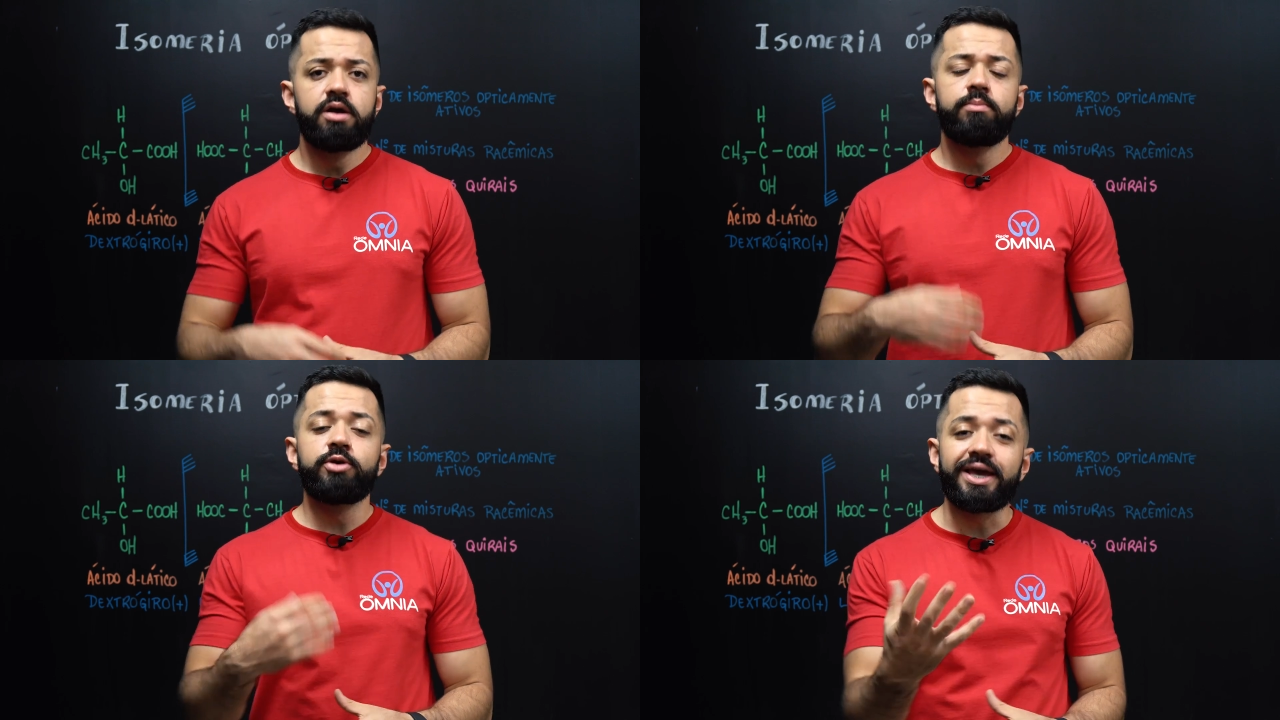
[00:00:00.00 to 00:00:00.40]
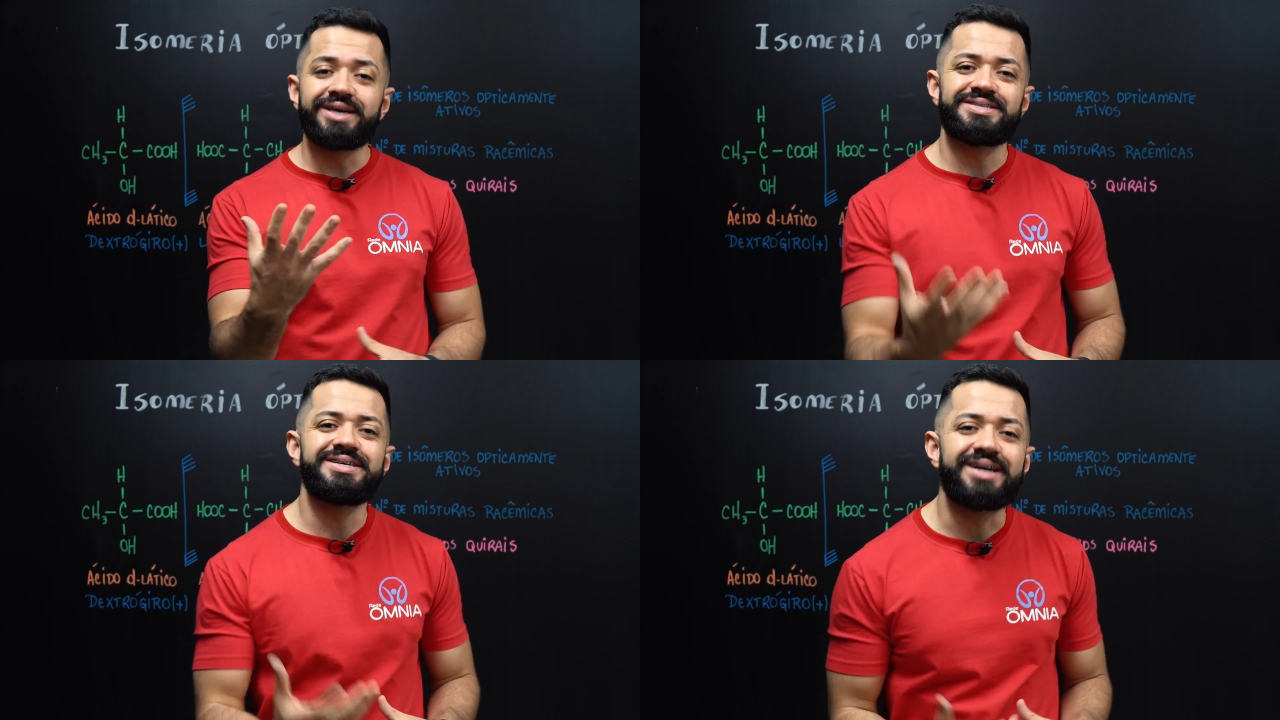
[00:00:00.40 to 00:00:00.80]
Por que, que
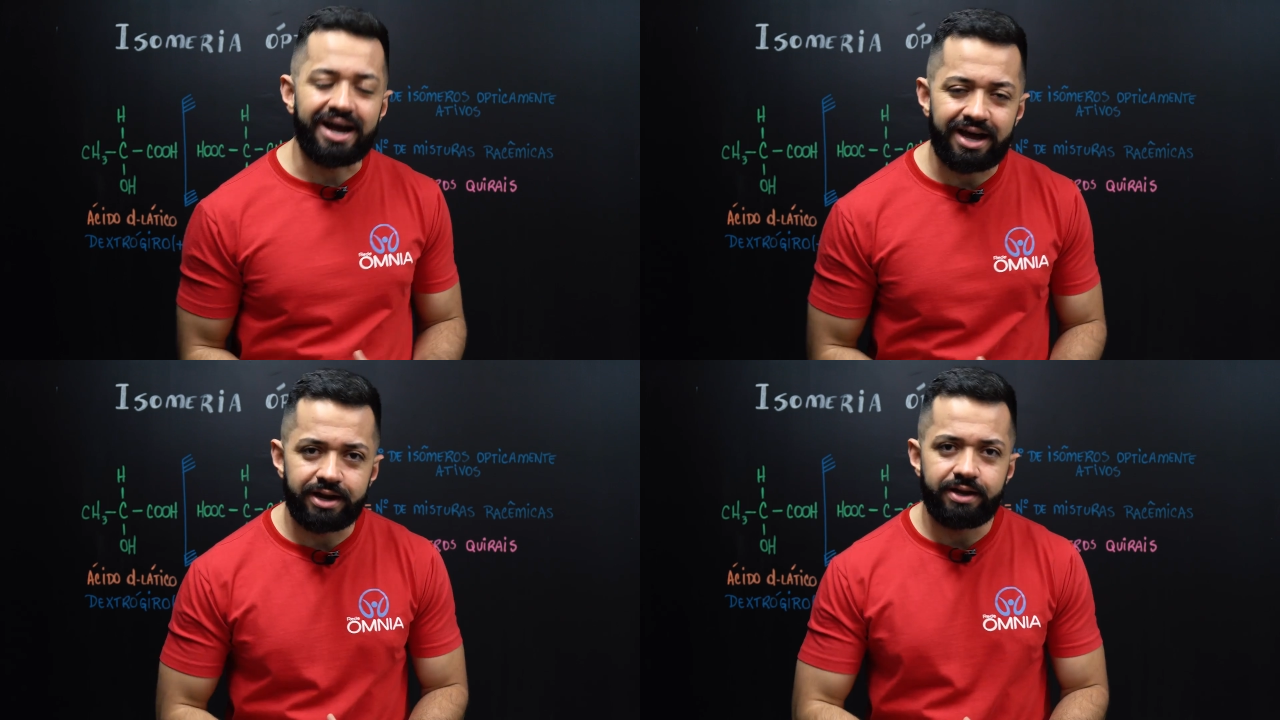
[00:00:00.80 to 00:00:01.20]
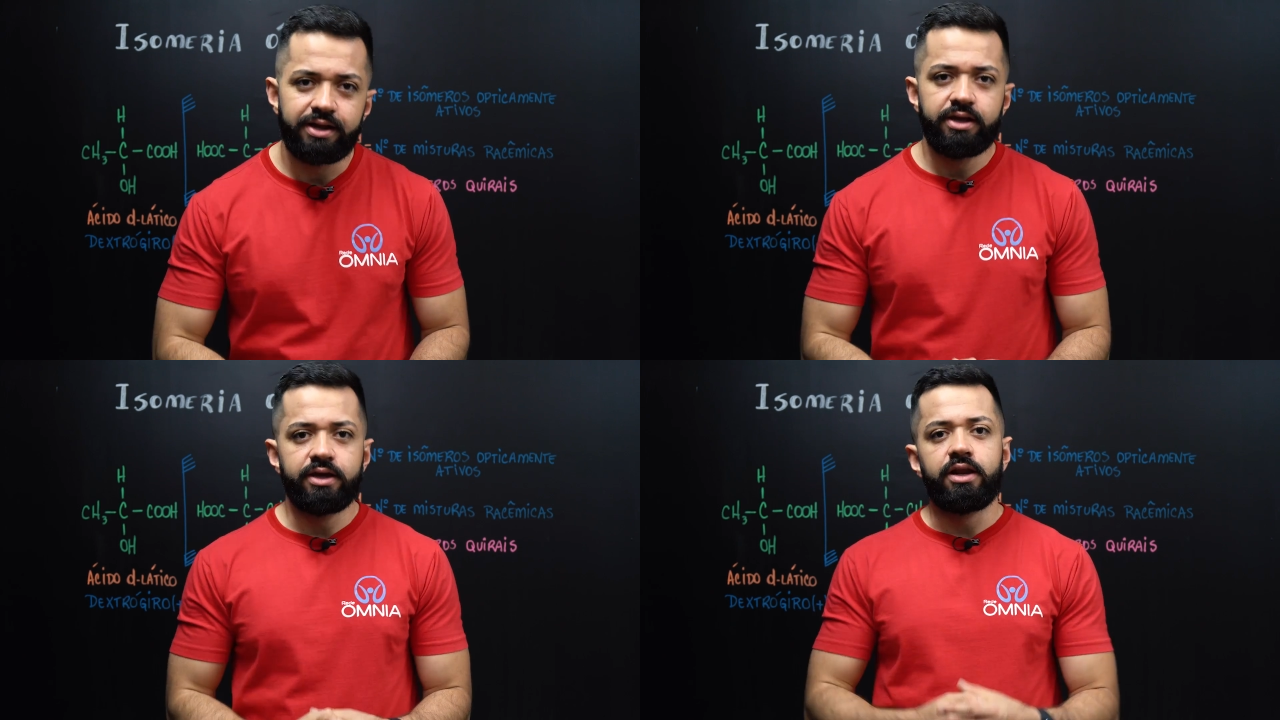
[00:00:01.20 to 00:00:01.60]
esse cara
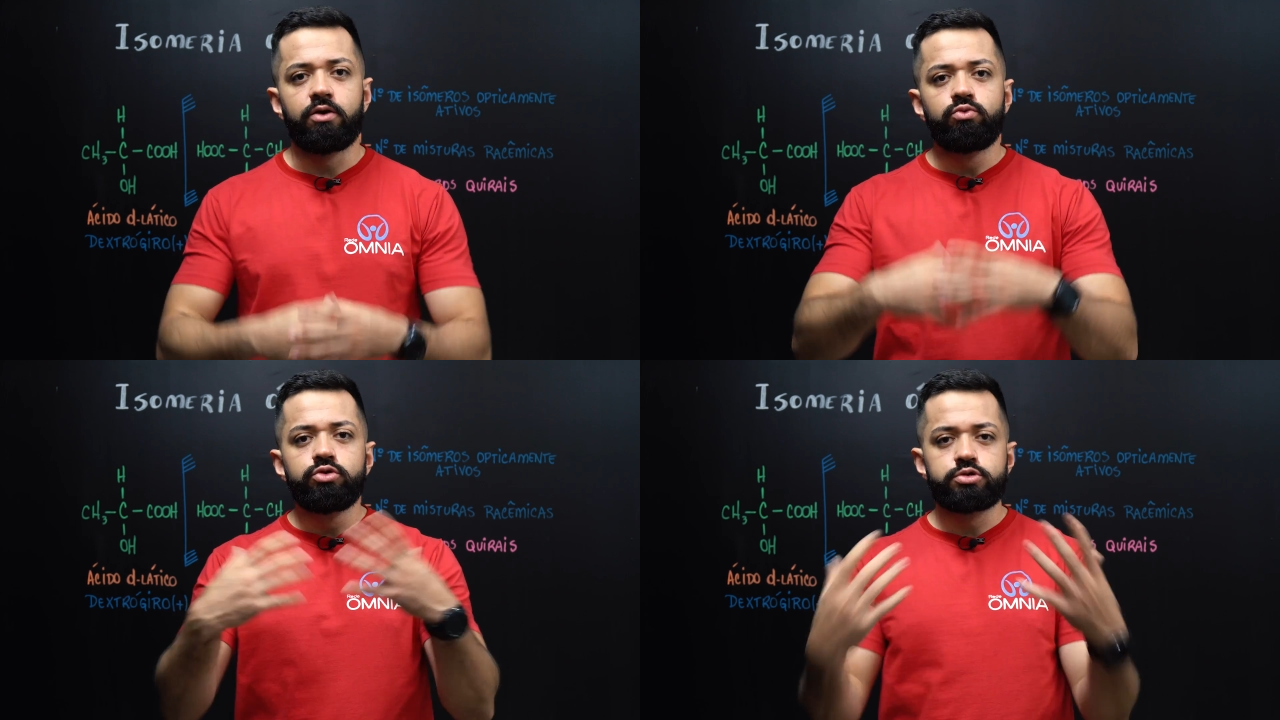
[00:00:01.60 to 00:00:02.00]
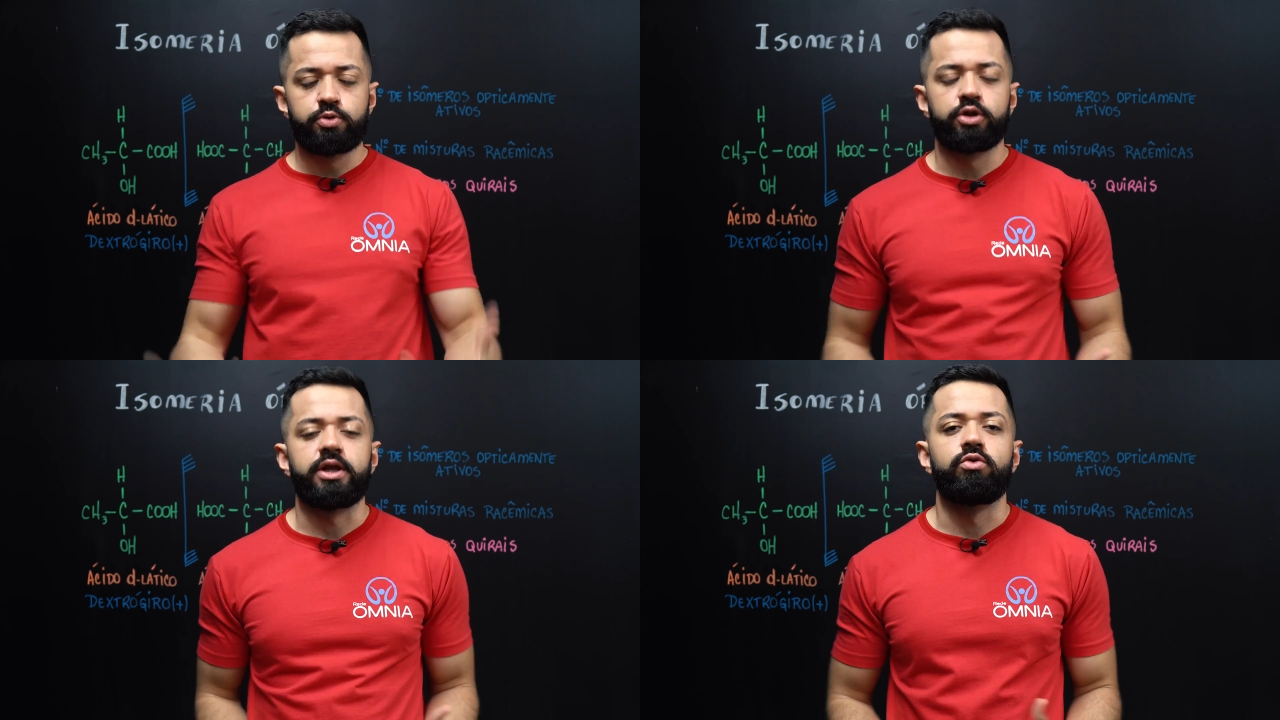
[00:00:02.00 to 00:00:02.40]
ele é um dos
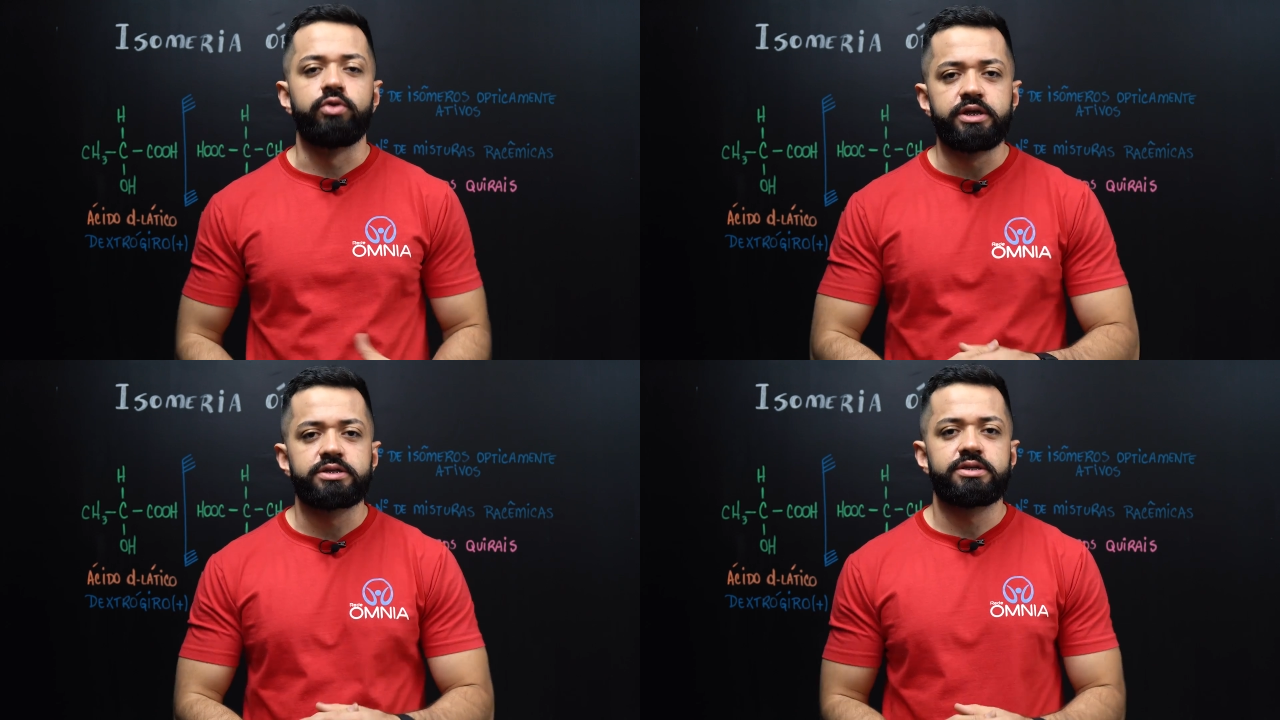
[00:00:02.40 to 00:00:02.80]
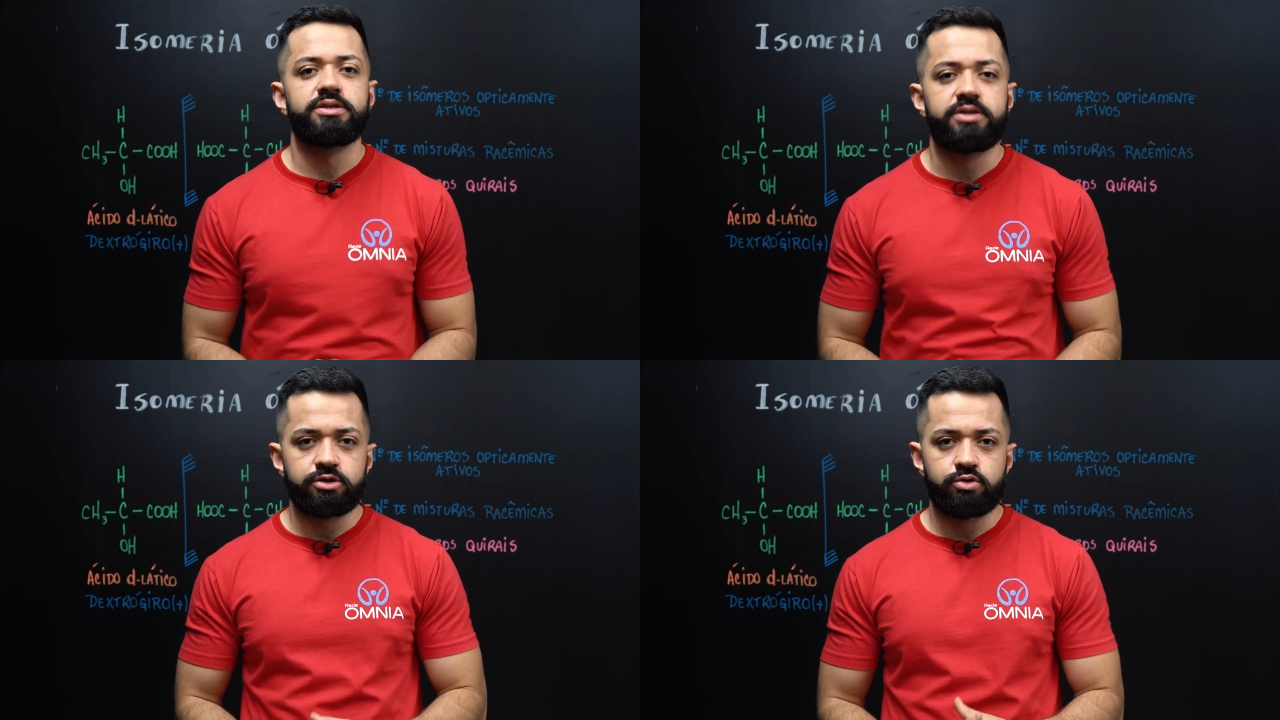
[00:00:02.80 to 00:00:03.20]

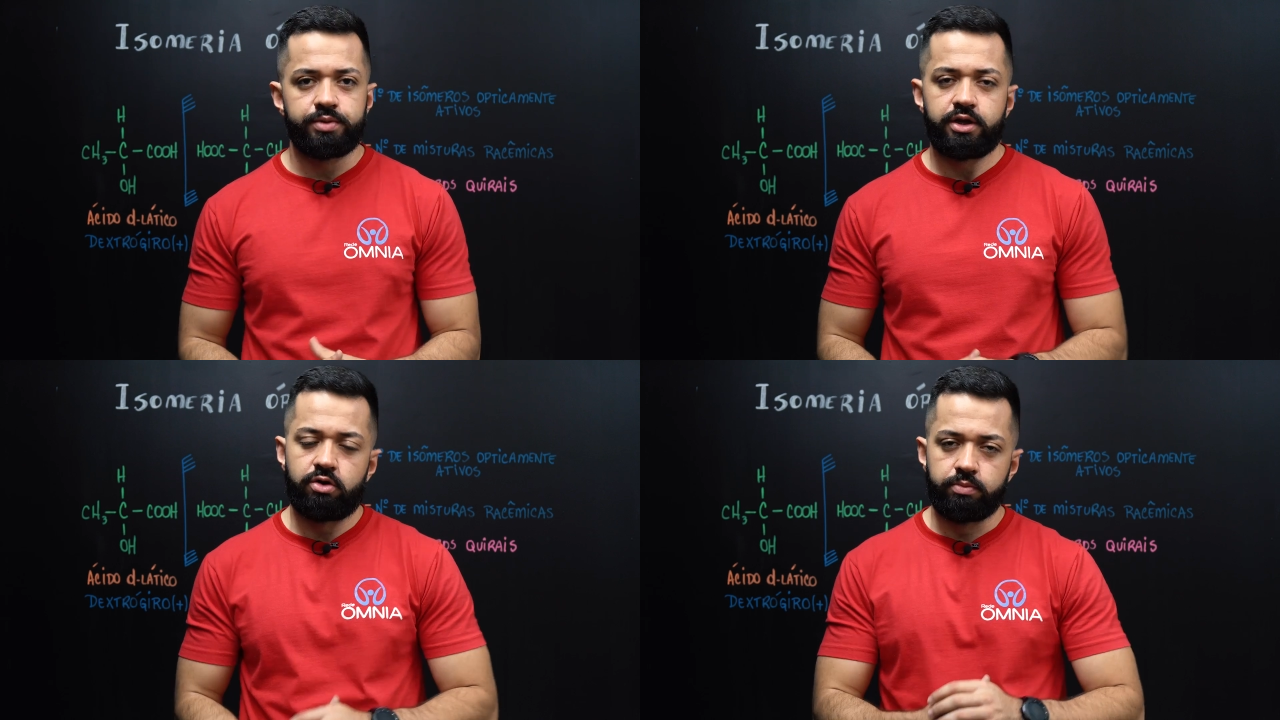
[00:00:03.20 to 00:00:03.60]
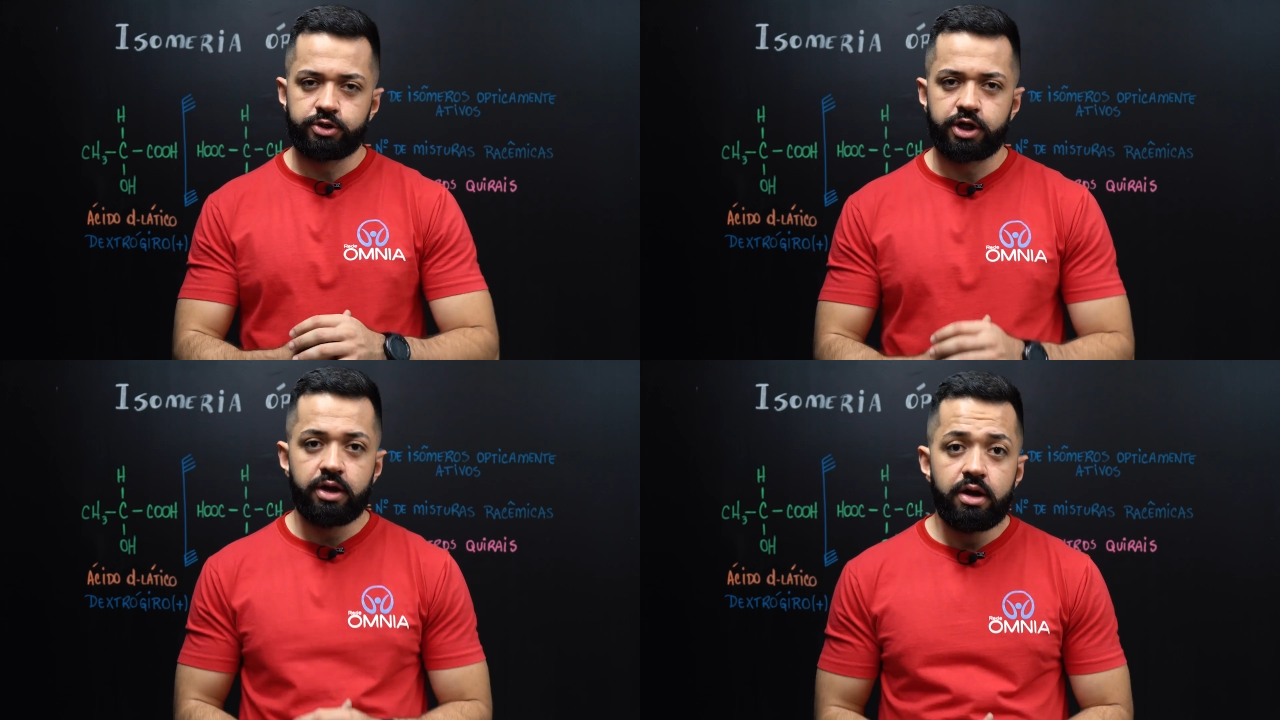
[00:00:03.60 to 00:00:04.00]
protagonistas da isomeria
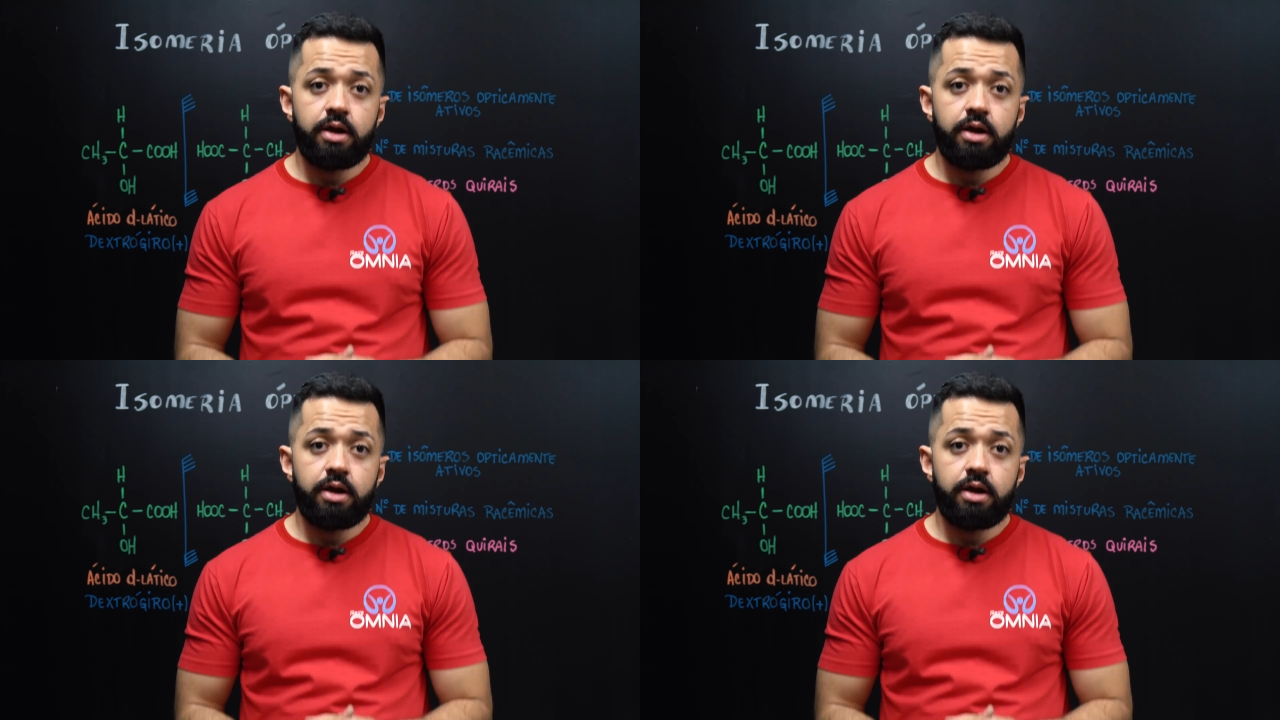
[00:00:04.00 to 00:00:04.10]
óptica?